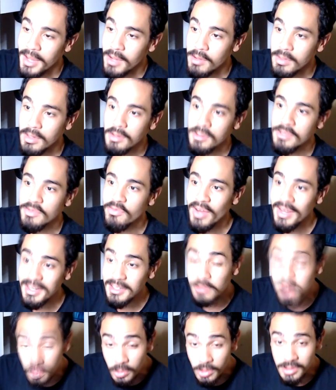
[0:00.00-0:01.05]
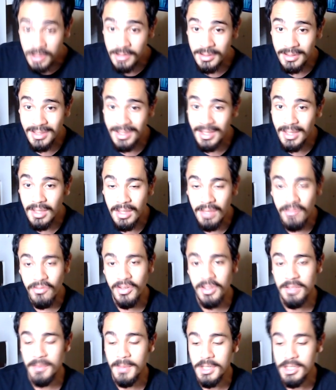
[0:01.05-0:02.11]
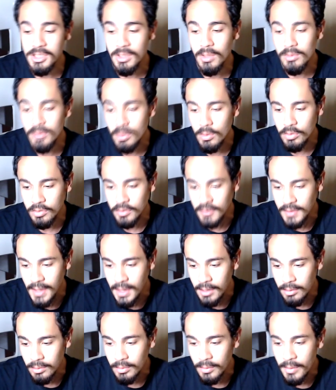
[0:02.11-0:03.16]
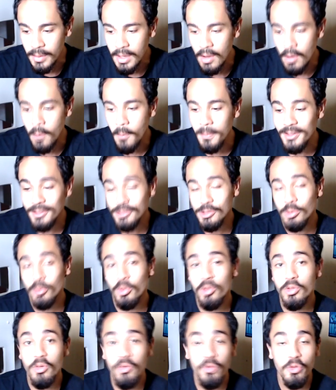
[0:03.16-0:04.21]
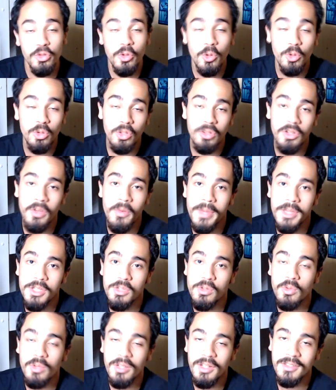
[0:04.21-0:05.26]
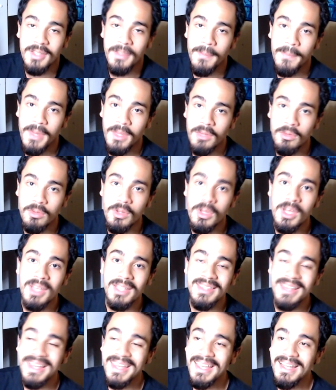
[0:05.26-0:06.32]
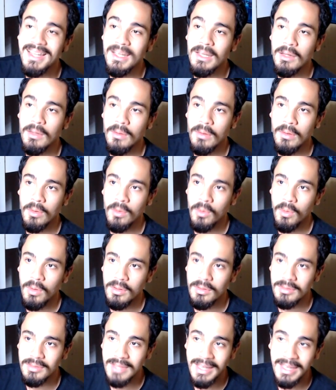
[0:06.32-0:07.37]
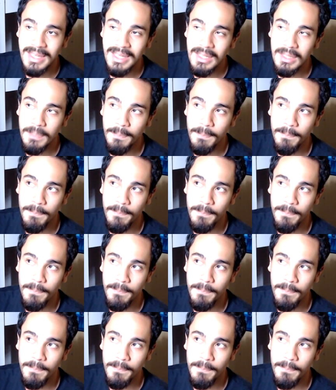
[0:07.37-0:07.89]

reunião de várias coisas que infelizmente não deu certo. O PlayStation 2 ofuscou totalmente o lançamento daquele daquele